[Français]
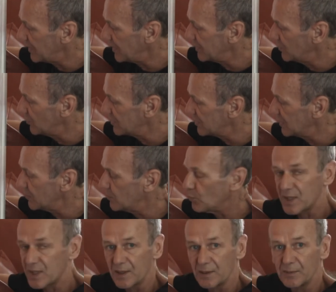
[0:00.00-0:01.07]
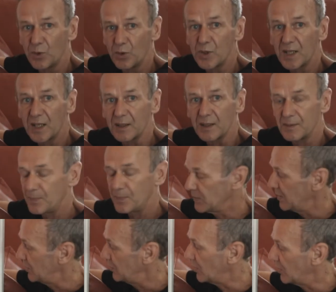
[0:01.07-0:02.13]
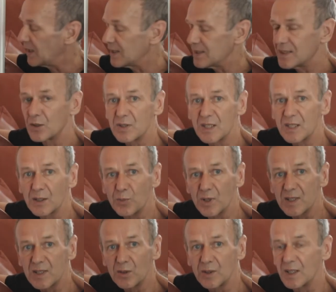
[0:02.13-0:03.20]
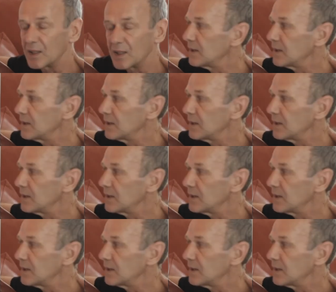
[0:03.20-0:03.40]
de 5 moins 1 au carré. Donc, racine de 5 moins 1 au carré,